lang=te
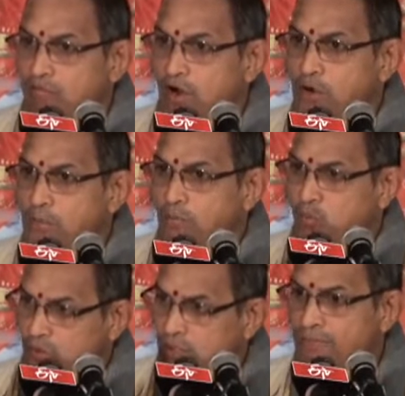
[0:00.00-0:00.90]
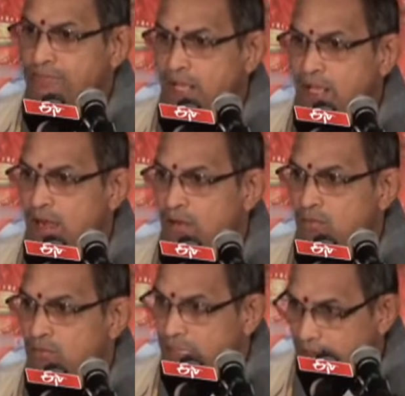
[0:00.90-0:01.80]
వాళ్ళు
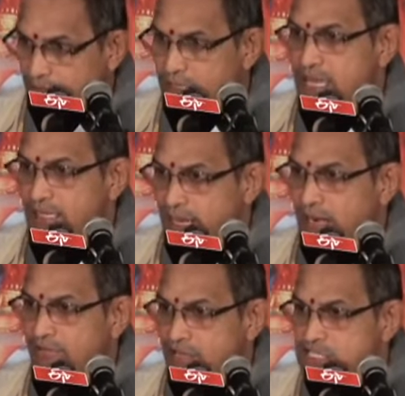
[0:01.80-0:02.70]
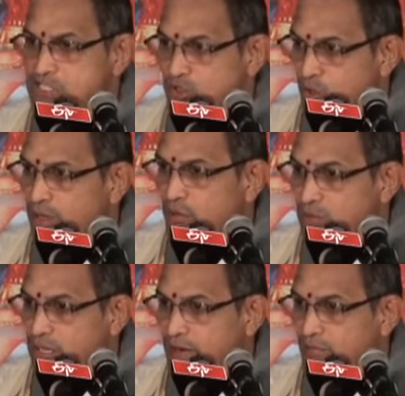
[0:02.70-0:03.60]
ఉన్నంతకాలం ఇరవై ఐదేళ్ల వయస్సుతోటే
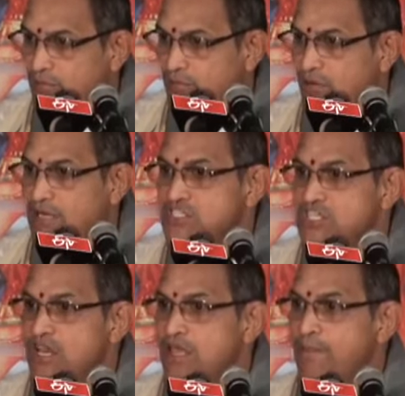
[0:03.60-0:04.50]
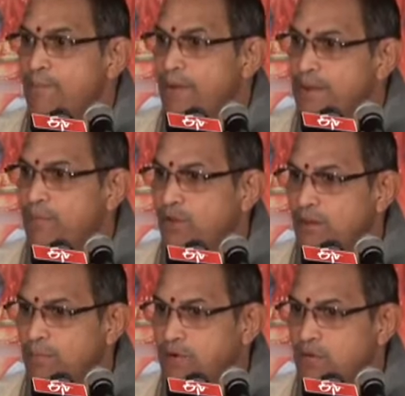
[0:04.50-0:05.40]
ఉంటారు వాళ్ళ శరీరం
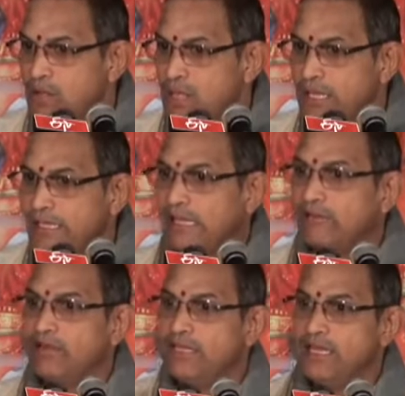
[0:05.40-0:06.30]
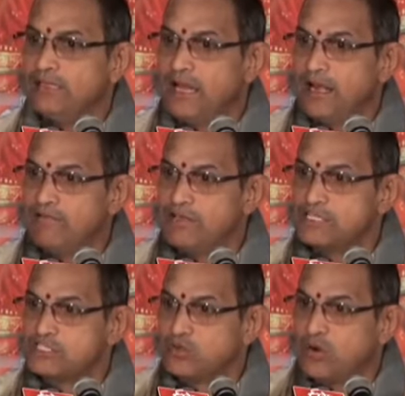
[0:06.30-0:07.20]
పడిపోయినప్పుడు ఇరవై ఐదేళ్ల
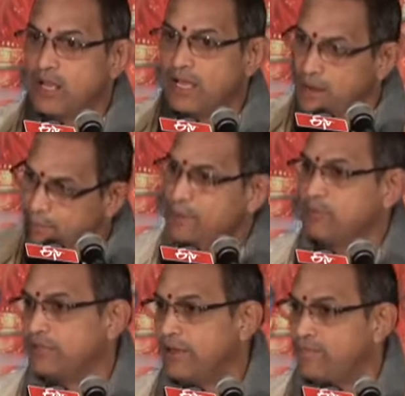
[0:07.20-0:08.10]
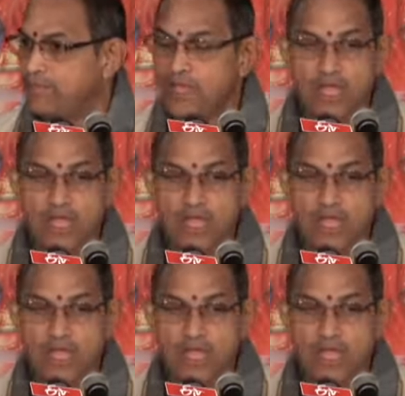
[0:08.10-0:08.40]
వయస్సు ఉండగానే పడిపోతారు